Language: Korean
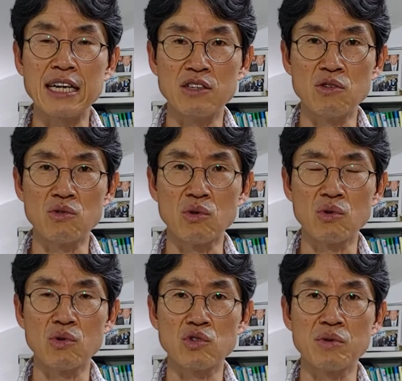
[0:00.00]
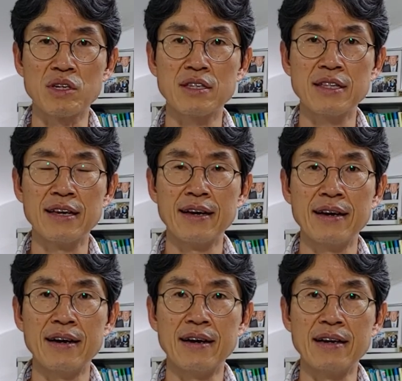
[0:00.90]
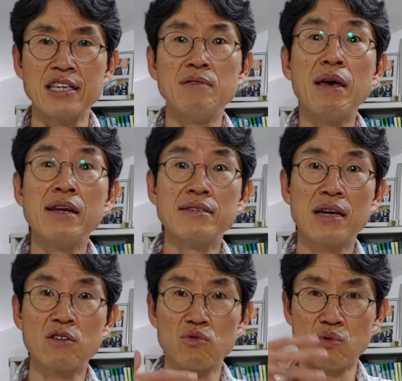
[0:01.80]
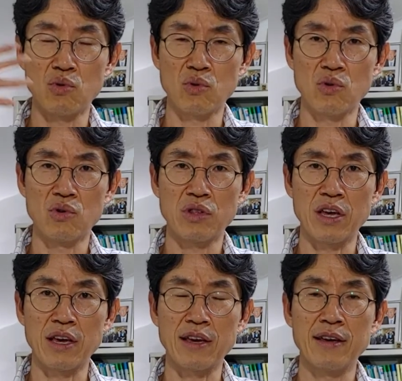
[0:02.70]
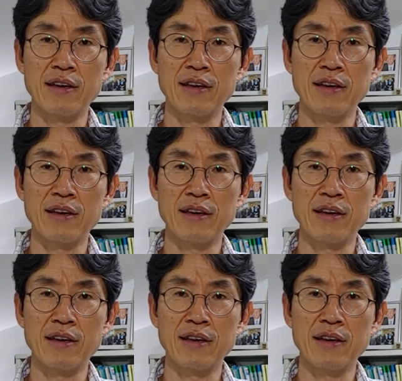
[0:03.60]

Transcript: 아니어도 요즘에는 아, 이메일 상으로도 네,